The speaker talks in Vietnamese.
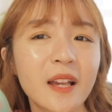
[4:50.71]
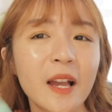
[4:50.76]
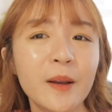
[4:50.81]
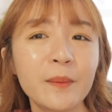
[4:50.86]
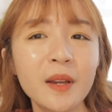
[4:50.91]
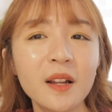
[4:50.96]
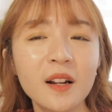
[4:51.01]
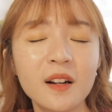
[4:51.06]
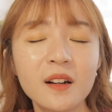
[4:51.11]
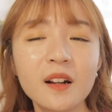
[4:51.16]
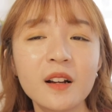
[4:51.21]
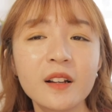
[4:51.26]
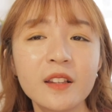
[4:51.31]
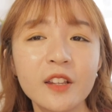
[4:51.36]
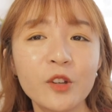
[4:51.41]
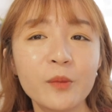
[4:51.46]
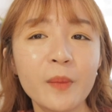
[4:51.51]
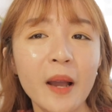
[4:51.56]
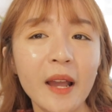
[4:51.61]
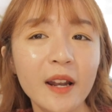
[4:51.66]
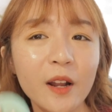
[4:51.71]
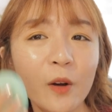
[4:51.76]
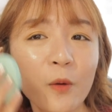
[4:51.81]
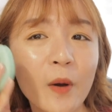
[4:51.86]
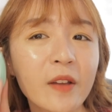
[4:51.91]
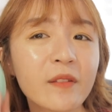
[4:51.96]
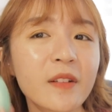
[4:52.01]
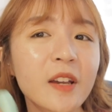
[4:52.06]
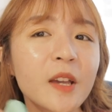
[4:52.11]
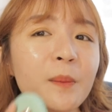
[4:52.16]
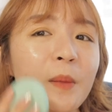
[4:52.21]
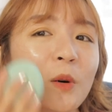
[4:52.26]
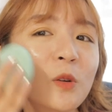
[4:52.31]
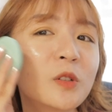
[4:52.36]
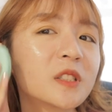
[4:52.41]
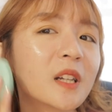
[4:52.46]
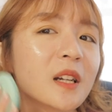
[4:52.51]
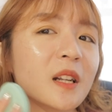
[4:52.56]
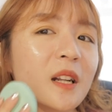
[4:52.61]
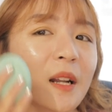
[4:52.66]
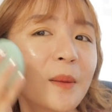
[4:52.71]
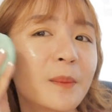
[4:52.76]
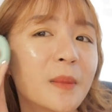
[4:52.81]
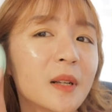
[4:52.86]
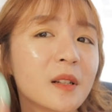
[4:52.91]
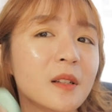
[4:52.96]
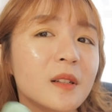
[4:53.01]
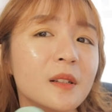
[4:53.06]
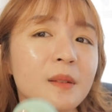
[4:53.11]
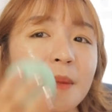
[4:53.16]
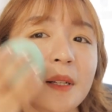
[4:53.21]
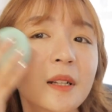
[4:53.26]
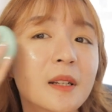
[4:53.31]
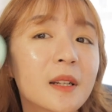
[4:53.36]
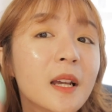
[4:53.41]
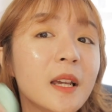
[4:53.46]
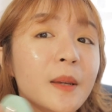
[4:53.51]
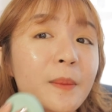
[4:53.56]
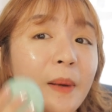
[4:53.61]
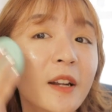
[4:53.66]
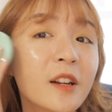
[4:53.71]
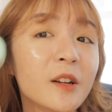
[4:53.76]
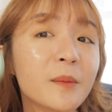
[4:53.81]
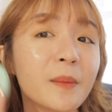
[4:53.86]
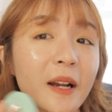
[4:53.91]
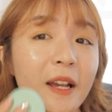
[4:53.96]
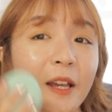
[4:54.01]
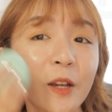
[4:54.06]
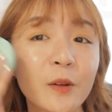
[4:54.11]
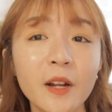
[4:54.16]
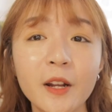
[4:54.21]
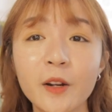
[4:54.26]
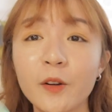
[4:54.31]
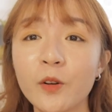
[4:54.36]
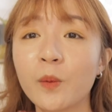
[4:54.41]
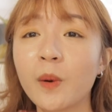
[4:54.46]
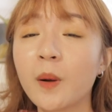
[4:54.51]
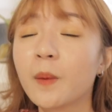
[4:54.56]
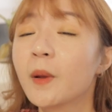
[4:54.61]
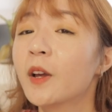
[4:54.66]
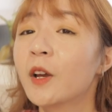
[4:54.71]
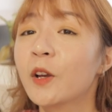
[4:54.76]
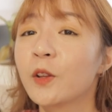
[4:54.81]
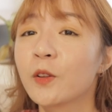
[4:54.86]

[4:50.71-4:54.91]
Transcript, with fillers: Trà biết là rất là nhiều bạn đã quen với cái motion là mình mình đi máy rửa mặt kiểu này rồi đúng không?